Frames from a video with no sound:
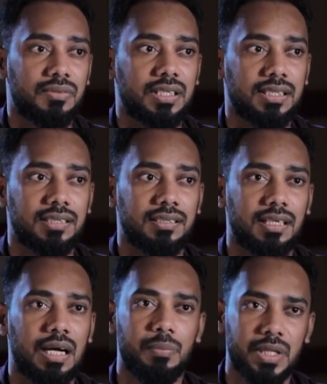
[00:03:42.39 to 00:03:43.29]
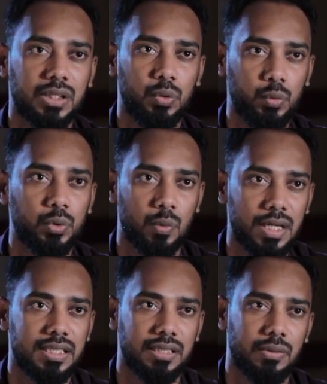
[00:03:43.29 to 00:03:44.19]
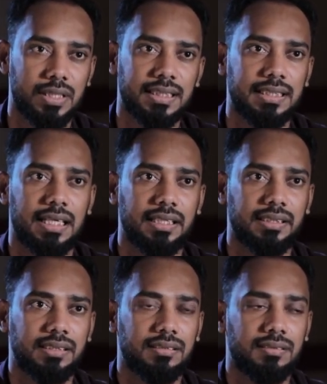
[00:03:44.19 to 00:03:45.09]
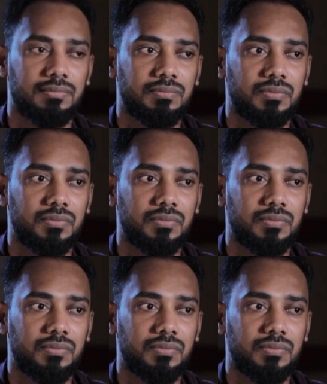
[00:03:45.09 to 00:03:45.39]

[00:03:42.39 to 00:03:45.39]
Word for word: فحبيت العود واجد واجد يعني